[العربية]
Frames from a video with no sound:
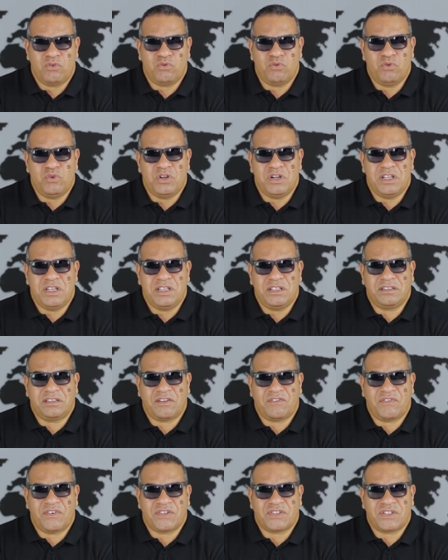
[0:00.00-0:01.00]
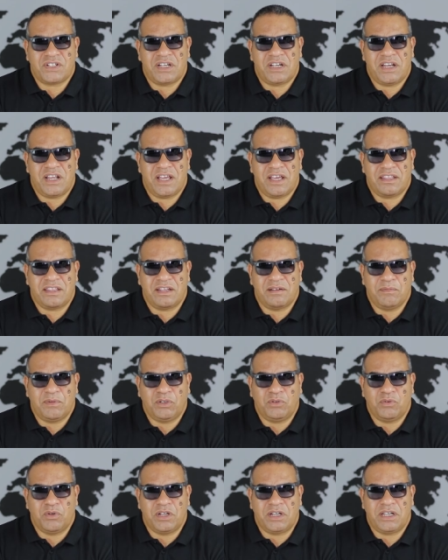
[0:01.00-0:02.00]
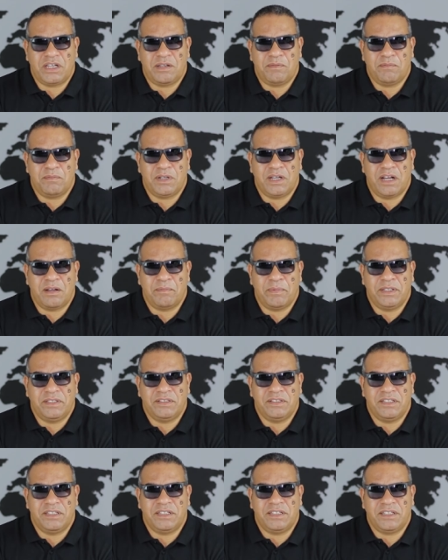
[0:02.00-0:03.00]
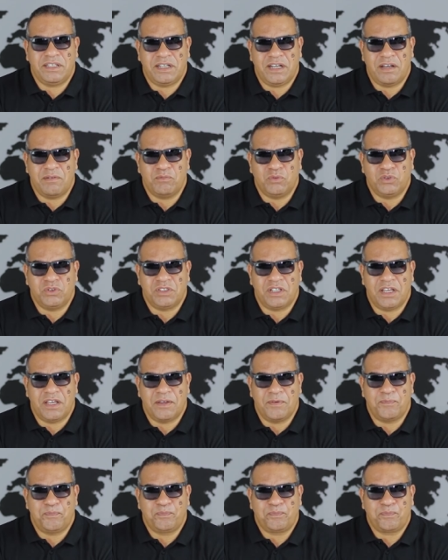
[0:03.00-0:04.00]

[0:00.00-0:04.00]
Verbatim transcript: كل تفاصيل هذا المحور من البدء إلى المنتهى.